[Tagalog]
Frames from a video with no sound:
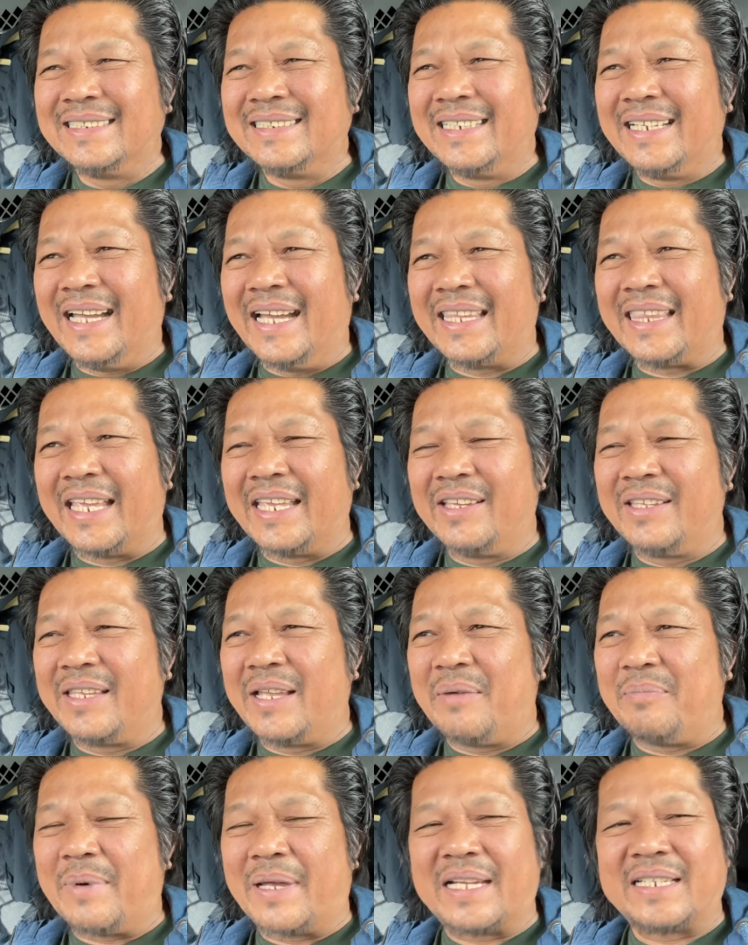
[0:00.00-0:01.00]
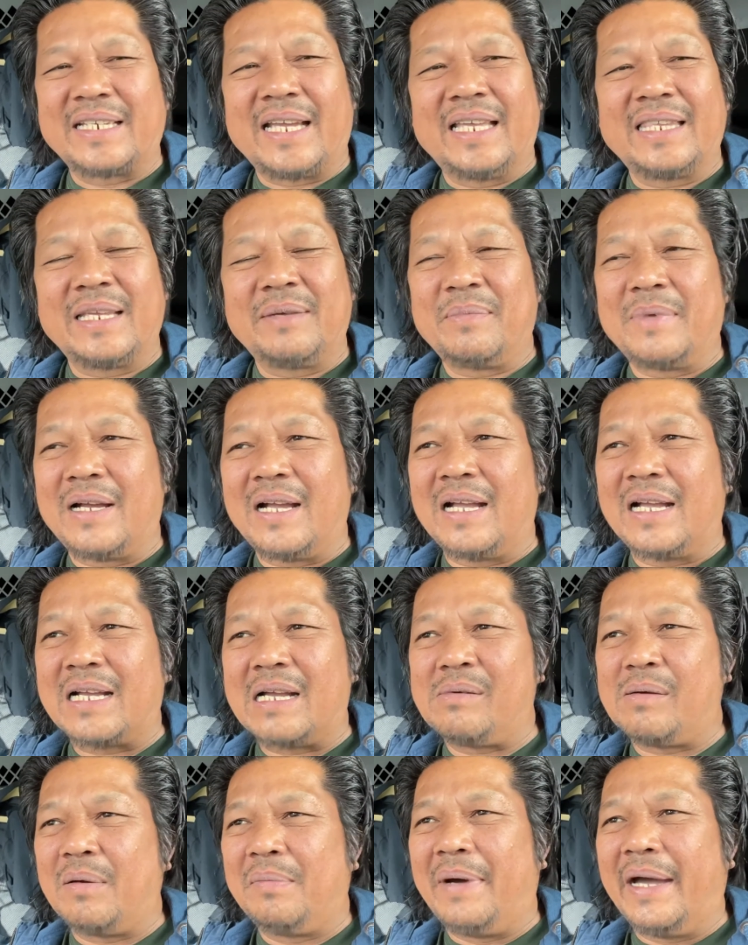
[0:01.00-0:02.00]
At ayun na para sa ating ah,
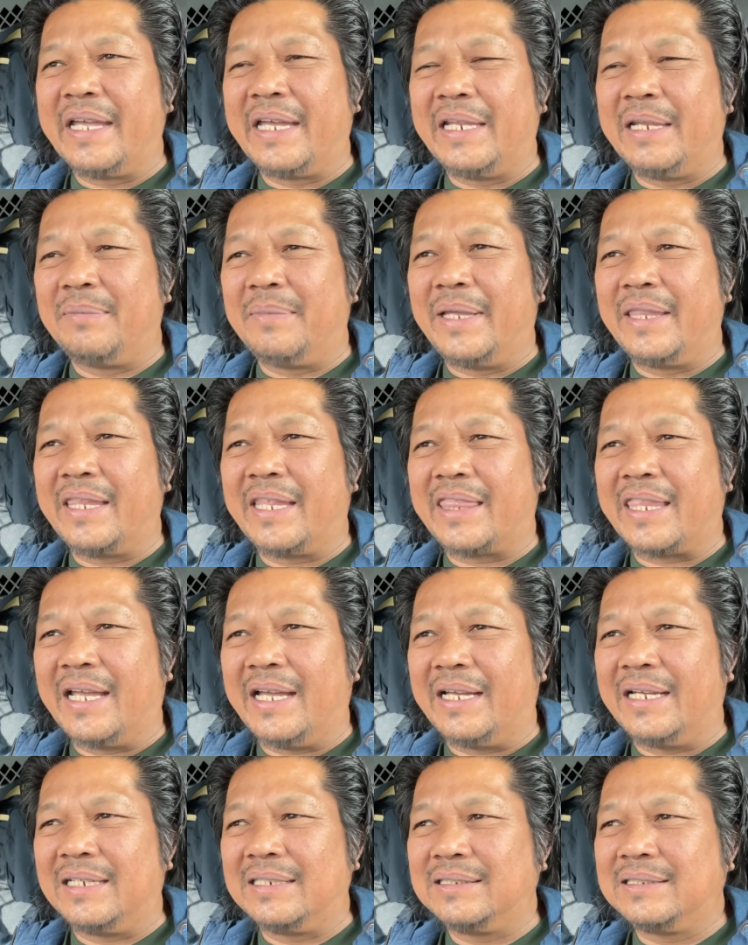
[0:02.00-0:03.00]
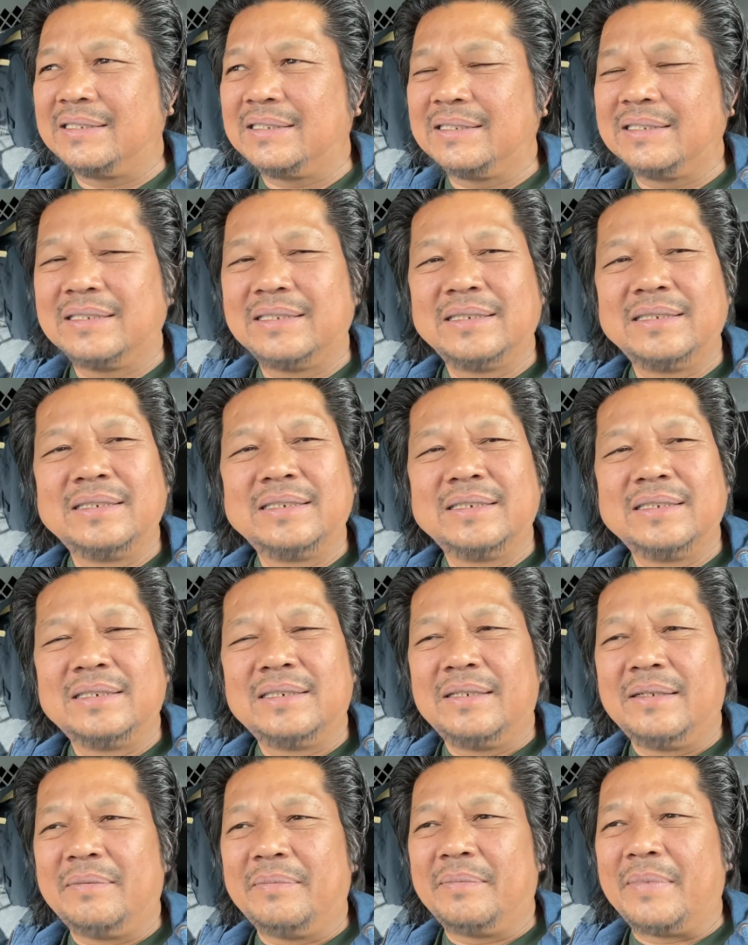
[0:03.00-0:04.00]
kababayan naman kita. Yung
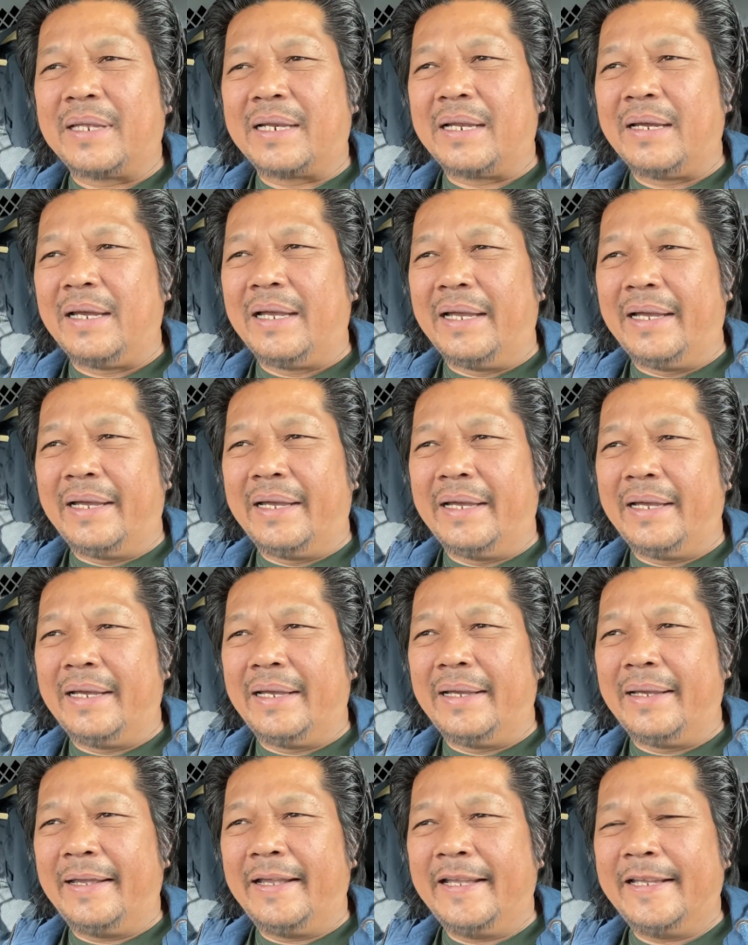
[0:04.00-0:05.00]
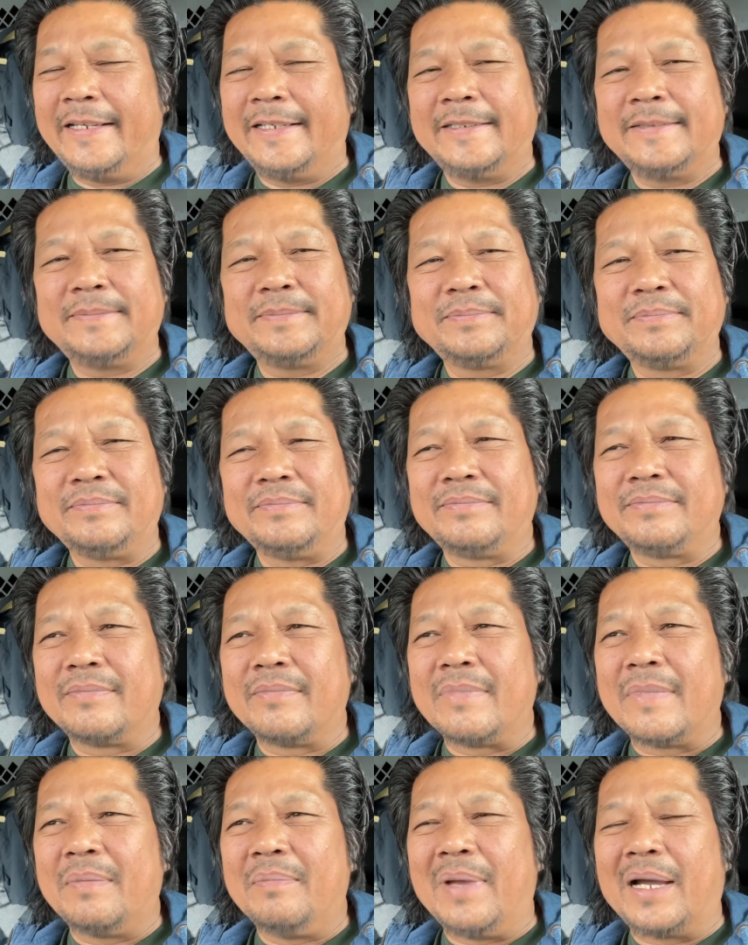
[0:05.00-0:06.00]
pagkadapa.
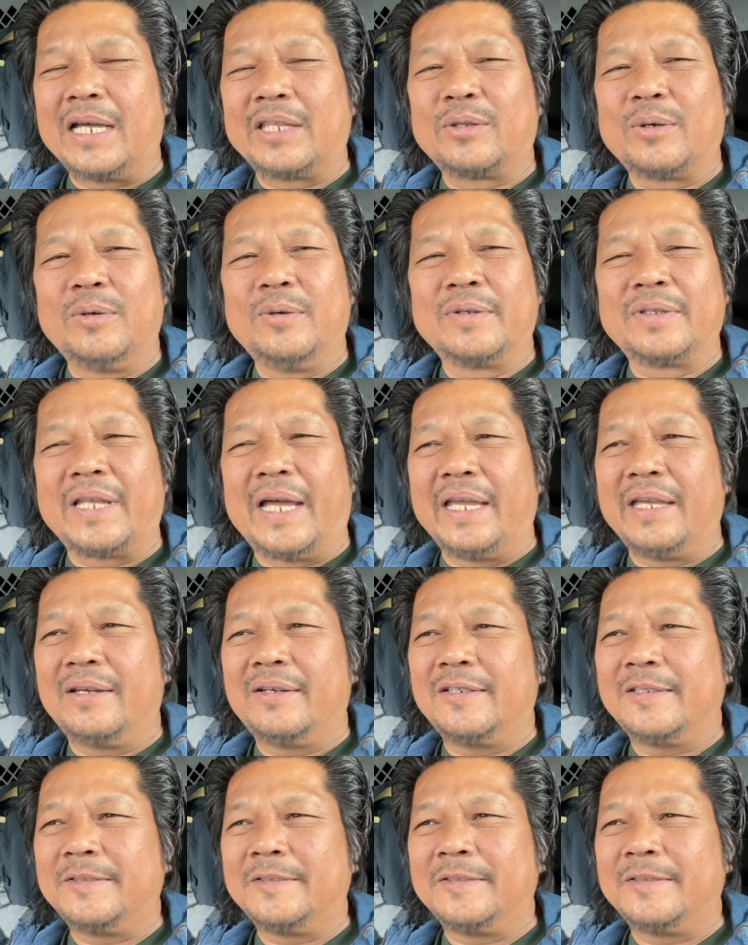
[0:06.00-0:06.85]
Uh, nakatulong tayo.